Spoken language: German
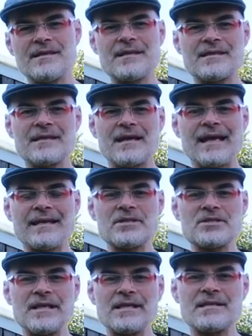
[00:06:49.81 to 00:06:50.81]
hinten
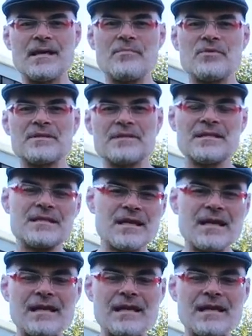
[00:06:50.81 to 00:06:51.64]
reingestellt habe und nicht